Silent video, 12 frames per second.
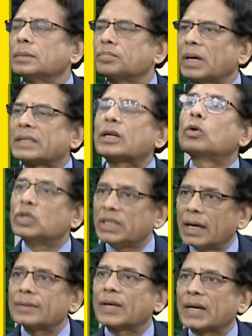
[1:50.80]
একটা
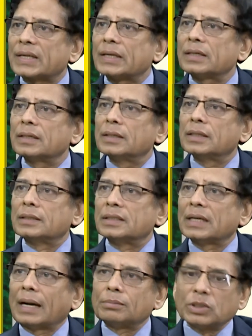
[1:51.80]
অনীহা থাকে
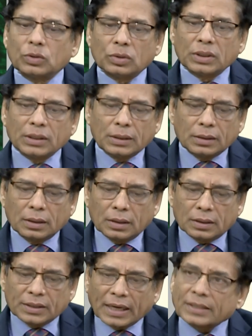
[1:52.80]
যে আমি যদি
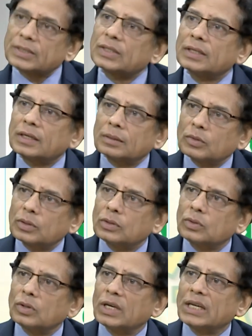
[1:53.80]
ট্যাক্সনেটের মধ্যে
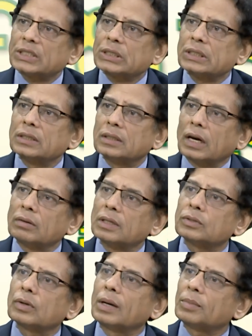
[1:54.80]
চলে আসি তাহলে
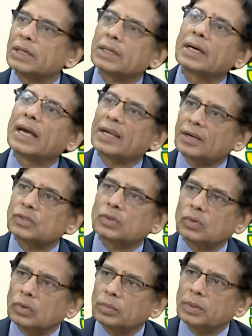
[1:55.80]
তো আমাকে হ্যারাস
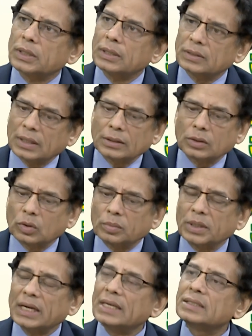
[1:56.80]
করবে ইত্যাদি
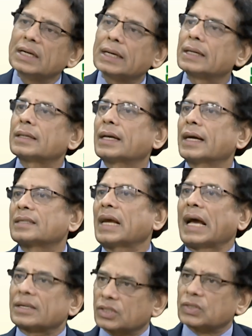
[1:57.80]
করবে এই জায়গাটা একটা
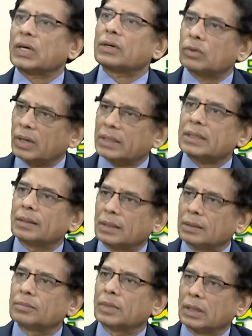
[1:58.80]
আস্থারও একটা
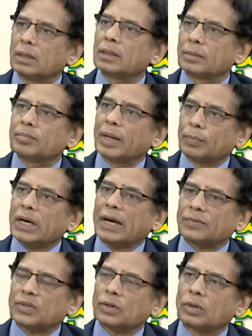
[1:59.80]
হ্যাঁ, ব্যাপার
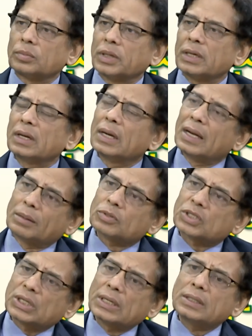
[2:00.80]
আনতে হবে এবং
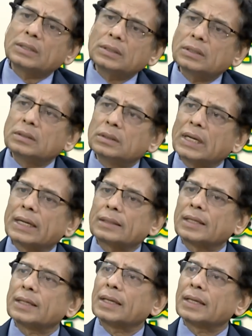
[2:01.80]
সেই জায়গা থেকে